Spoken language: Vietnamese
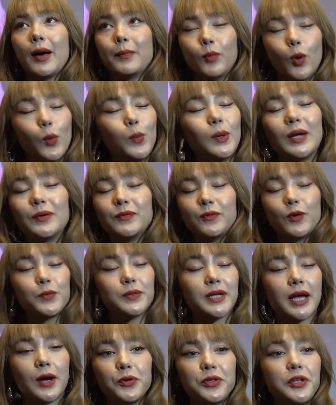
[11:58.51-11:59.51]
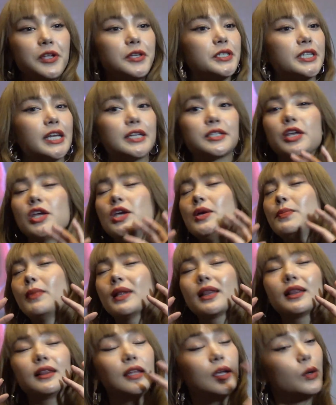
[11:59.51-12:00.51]
45 phút sau chiếc jet ski
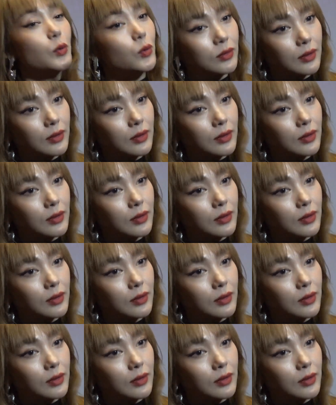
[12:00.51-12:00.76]
mất tiêu